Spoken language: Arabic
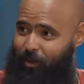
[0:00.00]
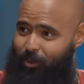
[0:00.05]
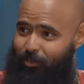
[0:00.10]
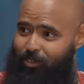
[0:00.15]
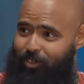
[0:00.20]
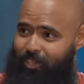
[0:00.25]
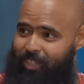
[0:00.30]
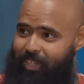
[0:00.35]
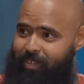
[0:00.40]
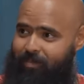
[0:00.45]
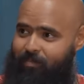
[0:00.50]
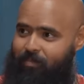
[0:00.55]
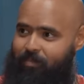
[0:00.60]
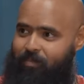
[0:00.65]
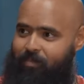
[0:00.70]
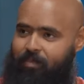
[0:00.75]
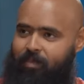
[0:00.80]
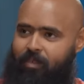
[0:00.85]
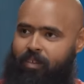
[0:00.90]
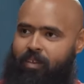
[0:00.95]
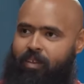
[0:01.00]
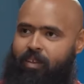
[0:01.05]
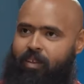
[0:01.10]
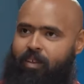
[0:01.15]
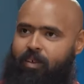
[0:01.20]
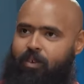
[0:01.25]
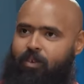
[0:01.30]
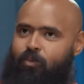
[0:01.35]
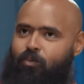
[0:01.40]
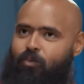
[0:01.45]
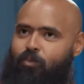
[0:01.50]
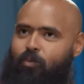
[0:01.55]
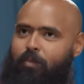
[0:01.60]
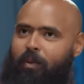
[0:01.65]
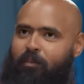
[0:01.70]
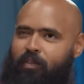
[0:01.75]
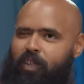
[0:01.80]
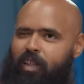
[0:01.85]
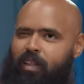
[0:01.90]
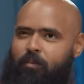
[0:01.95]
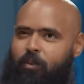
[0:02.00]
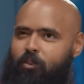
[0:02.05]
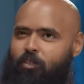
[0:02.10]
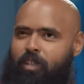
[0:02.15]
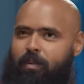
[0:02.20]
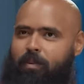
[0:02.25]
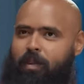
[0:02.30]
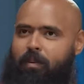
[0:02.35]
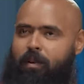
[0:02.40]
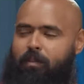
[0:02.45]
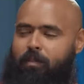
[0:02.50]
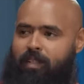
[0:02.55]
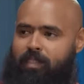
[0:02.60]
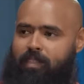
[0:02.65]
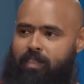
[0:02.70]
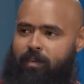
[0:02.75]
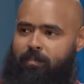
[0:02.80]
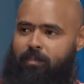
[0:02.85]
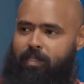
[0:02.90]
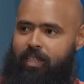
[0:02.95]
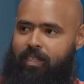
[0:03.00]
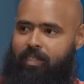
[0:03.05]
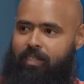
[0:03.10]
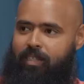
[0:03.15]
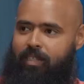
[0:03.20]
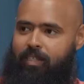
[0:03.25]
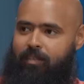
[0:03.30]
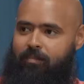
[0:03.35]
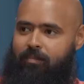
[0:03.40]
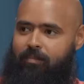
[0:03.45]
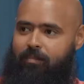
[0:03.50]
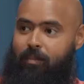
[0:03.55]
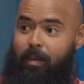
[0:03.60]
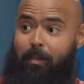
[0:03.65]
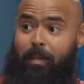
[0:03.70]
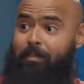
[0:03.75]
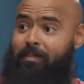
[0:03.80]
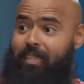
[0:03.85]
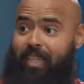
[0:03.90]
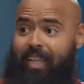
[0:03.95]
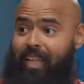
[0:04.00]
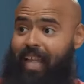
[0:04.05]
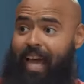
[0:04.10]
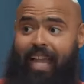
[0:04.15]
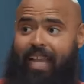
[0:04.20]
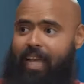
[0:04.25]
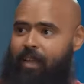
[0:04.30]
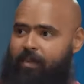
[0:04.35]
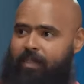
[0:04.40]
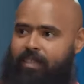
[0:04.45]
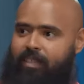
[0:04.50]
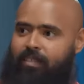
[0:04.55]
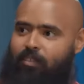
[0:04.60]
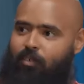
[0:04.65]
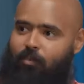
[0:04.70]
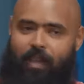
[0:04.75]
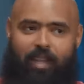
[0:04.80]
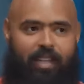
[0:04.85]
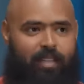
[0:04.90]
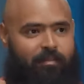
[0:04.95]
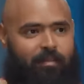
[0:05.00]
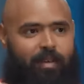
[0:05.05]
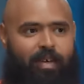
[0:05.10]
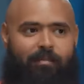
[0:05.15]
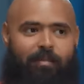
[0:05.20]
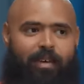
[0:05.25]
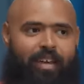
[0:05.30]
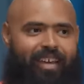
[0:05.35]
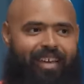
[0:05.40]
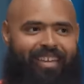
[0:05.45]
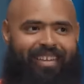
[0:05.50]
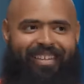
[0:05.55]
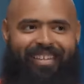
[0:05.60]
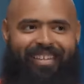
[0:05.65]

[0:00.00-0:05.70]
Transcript: الموضوع ده اه وبفتكر الموضوع ده قبلها باربع ايام ثلاث ايام بقى انا مسجل حلقه مثلا بتكلم بقى بقى